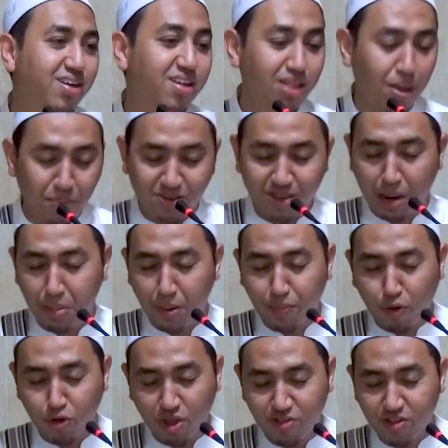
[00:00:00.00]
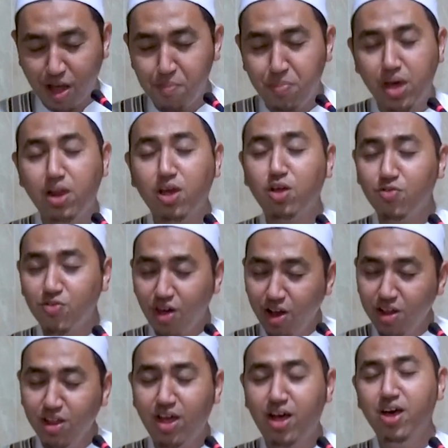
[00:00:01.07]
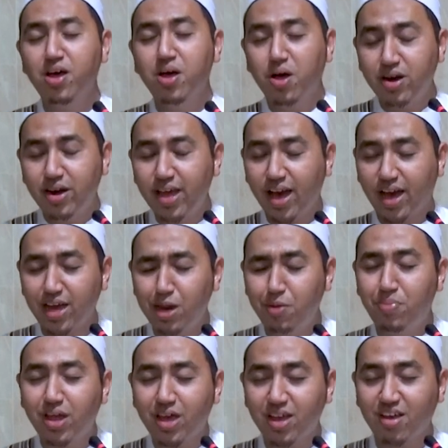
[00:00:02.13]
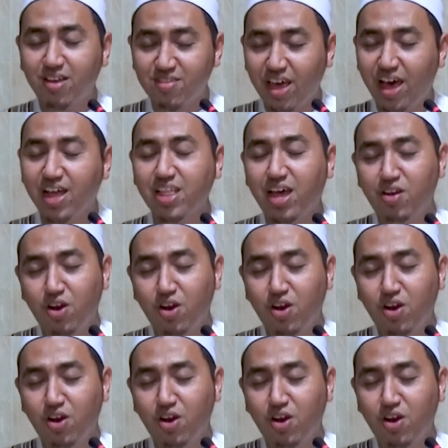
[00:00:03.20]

tapi selama perutnya stabil, insya Allah dia akan diberikan kesehatan